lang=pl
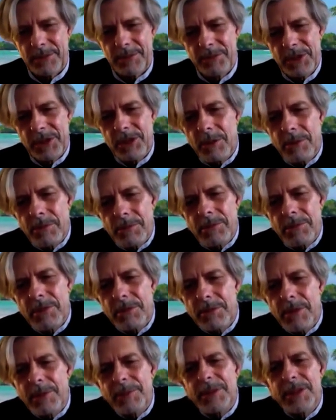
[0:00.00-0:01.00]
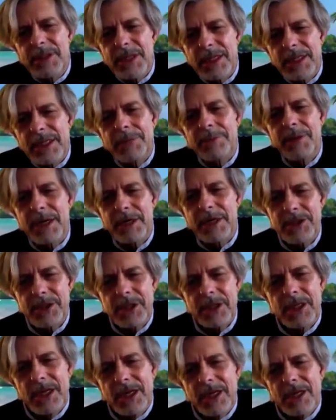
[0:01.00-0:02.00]
My to my mamy taki
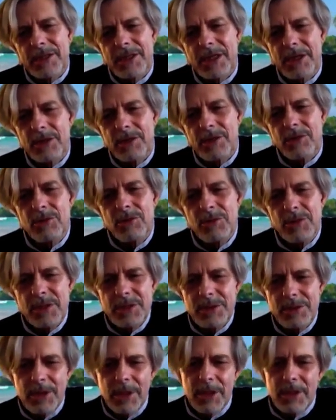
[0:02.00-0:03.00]
bardziej ten umysł